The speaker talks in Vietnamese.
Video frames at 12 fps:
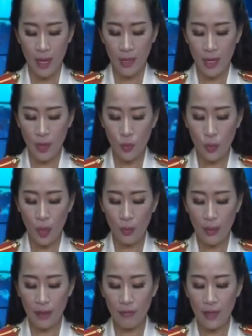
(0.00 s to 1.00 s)
Để chủ động
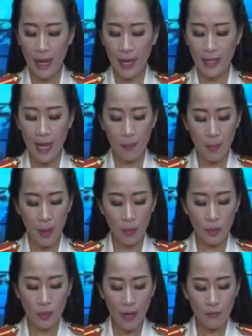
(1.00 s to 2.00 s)
các phương án đảm bảo
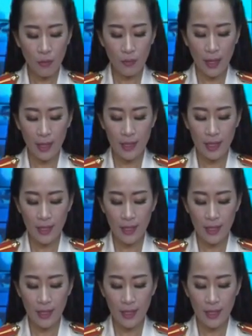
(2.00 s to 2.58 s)
công tác phòng cháy chữa